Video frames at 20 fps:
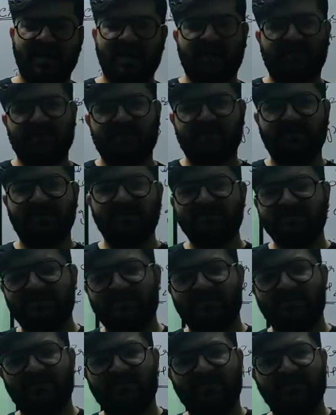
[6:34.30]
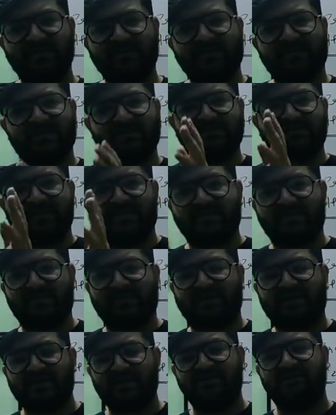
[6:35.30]
एंड दिस केमिकल चेंज
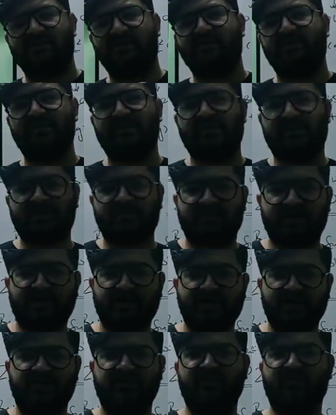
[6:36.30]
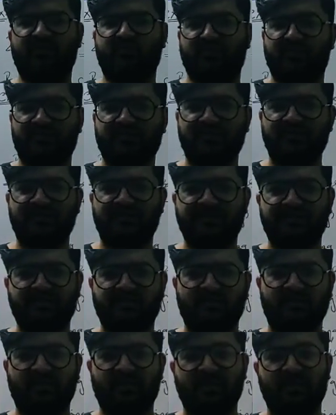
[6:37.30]
रिएक्टेंट्स विल बी कन्वर्टेड इनटू प्रोडक्ट
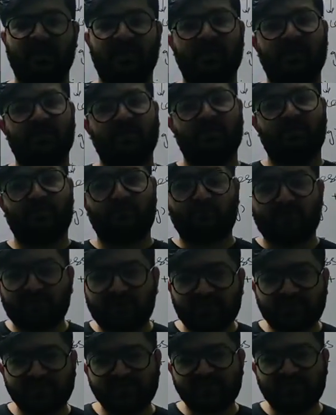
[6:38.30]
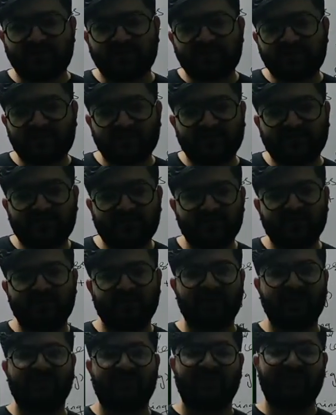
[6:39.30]
प्रोडक्ट जो आपका फॉर्म
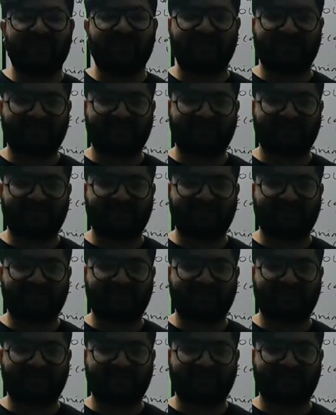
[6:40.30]
होने वाला